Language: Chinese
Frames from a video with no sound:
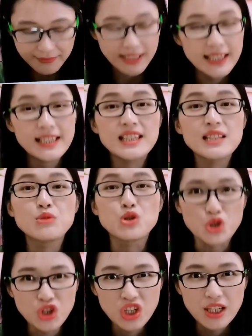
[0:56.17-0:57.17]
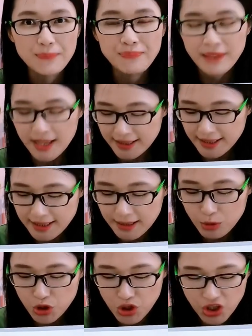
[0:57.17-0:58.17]
第一个字母 g，这个字
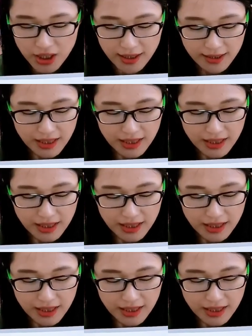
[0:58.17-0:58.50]
母 g 呢，